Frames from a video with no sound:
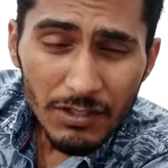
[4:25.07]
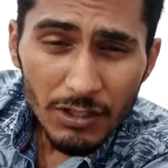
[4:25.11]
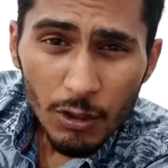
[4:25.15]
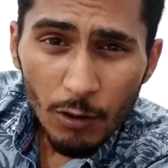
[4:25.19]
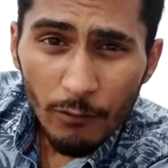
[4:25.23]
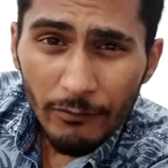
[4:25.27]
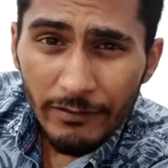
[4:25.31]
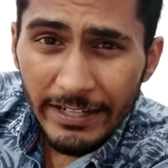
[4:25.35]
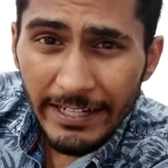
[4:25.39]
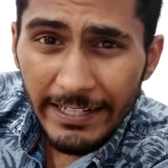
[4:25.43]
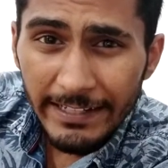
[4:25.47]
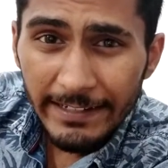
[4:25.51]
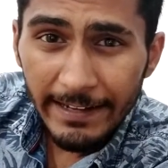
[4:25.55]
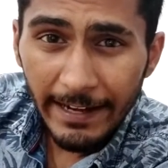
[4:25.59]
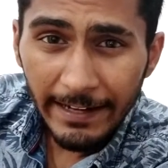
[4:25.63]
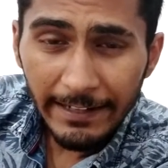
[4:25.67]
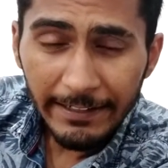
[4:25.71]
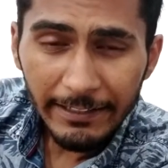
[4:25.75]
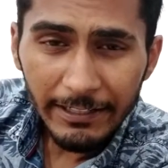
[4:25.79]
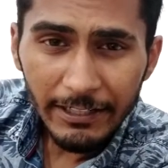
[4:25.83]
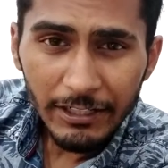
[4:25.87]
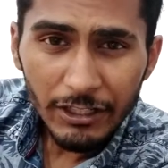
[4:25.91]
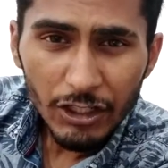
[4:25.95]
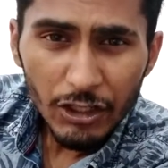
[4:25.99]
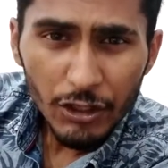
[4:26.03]
सी ओ वी डी
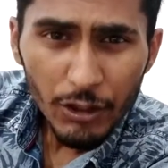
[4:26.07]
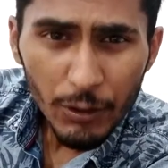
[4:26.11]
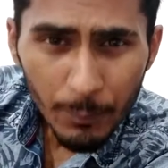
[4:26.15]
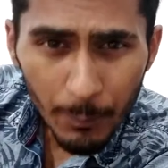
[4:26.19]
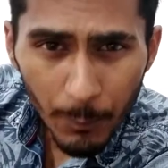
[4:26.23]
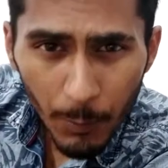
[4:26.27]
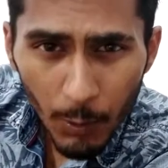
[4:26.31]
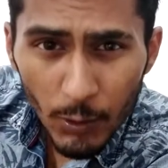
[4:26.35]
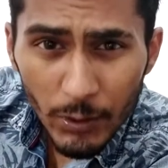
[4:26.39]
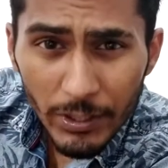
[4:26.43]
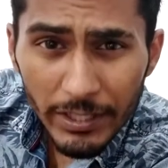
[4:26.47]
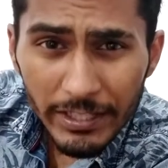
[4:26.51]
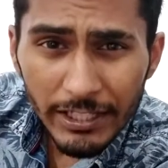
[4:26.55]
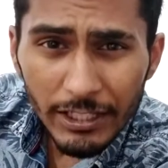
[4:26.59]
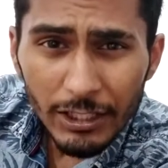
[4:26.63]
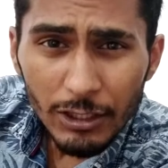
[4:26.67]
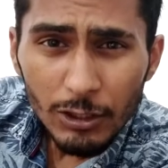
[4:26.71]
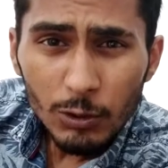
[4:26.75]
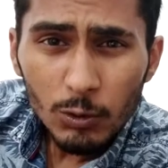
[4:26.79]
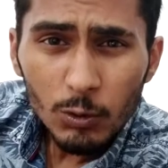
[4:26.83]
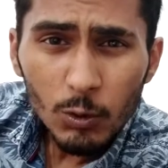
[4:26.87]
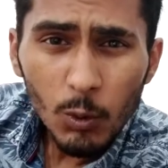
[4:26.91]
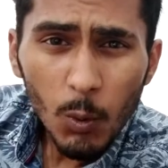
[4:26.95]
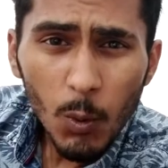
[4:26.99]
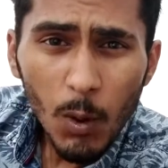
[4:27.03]
नाइनटीन की रिपोर्ट की
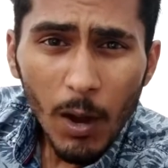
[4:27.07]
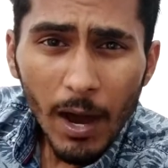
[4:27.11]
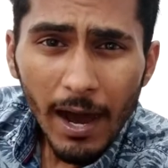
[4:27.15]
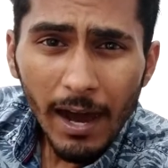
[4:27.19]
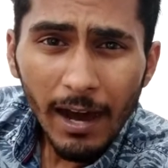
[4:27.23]
तो